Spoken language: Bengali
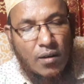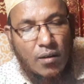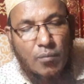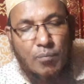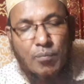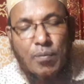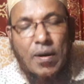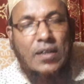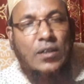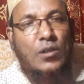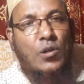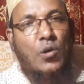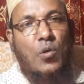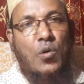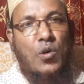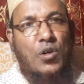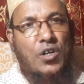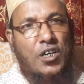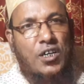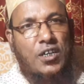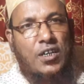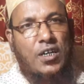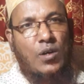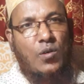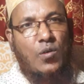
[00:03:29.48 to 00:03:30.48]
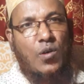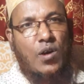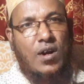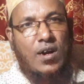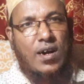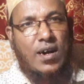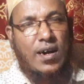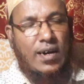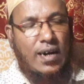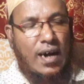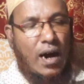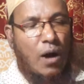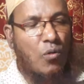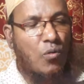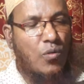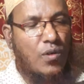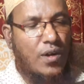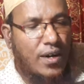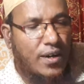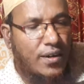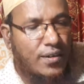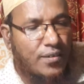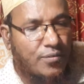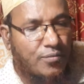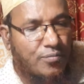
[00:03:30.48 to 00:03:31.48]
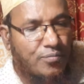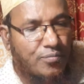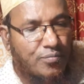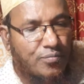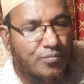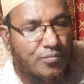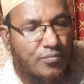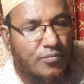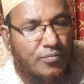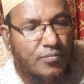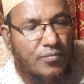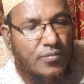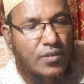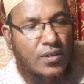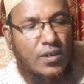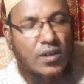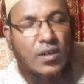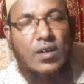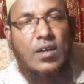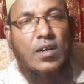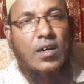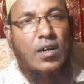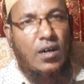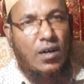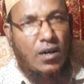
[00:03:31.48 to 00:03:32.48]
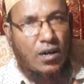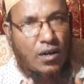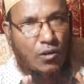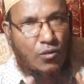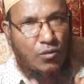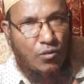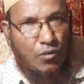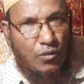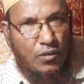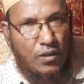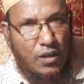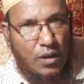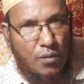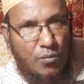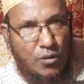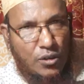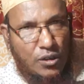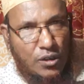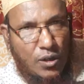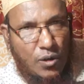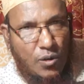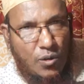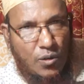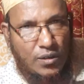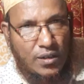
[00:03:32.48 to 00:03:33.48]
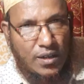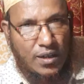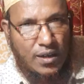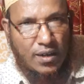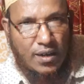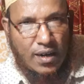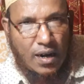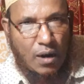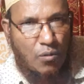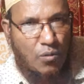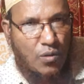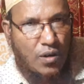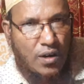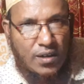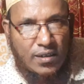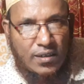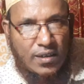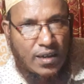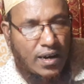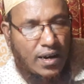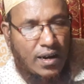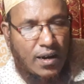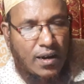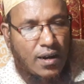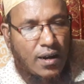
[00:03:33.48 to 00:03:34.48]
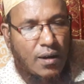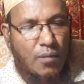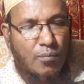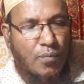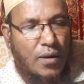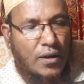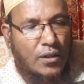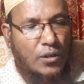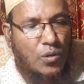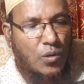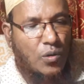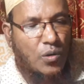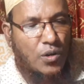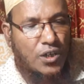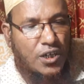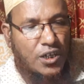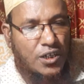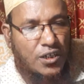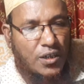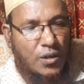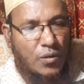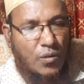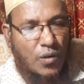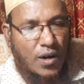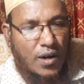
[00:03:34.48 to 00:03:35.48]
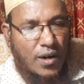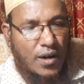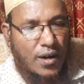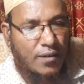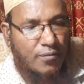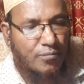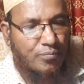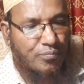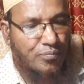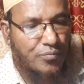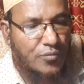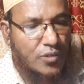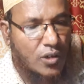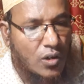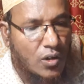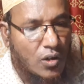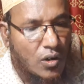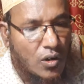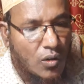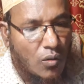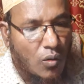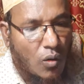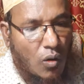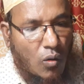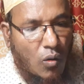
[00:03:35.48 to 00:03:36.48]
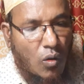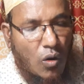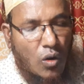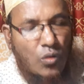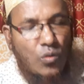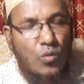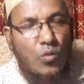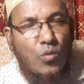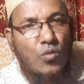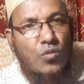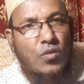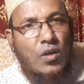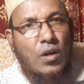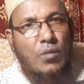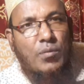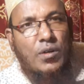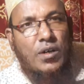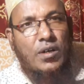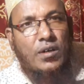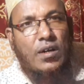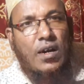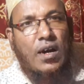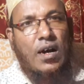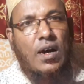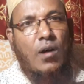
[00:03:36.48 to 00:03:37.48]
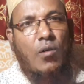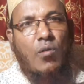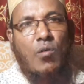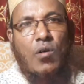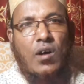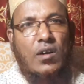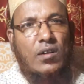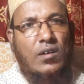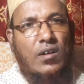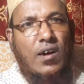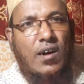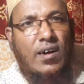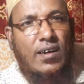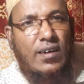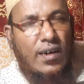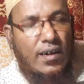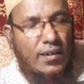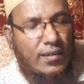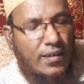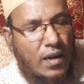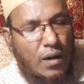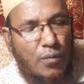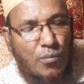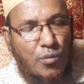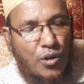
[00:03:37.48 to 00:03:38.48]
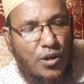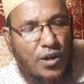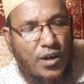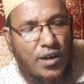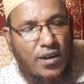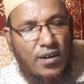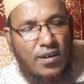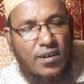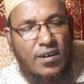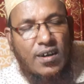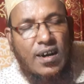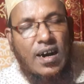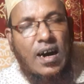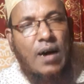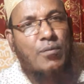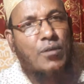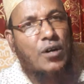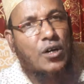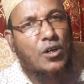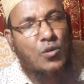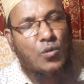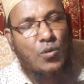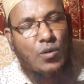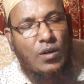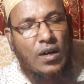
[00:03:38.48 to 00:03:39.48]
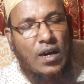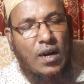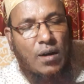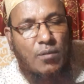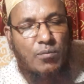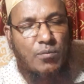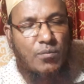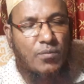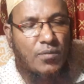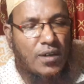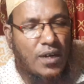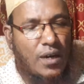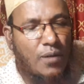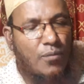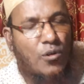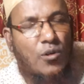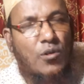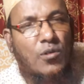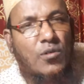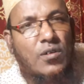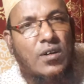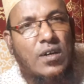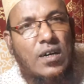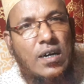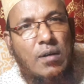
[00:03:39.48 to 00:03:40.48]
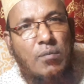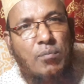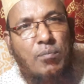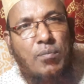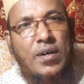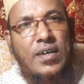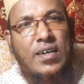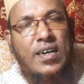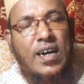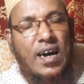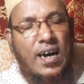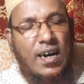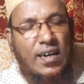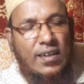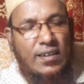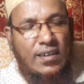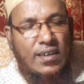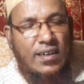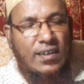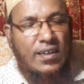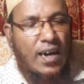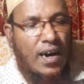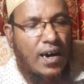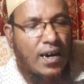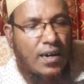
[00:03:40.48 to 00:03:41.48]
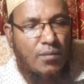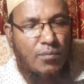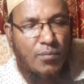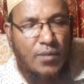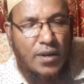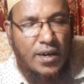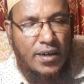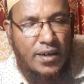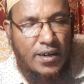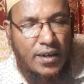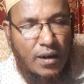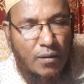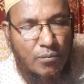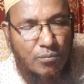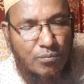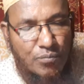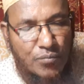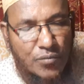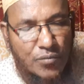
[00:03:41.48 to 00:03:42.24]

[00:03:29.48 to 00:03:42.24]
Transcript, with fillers: পার্থক্য সৃষ্টি করে না কাউকে রসুলদের মধ্যে হতে কাউকে তারা পার্থক্য সৃষ্টি করে না অকলু সামে না ওয়া তা না তারা বলে আমরা শুনলাম এবং বিনা দ্বিধায় মেনে নিলাম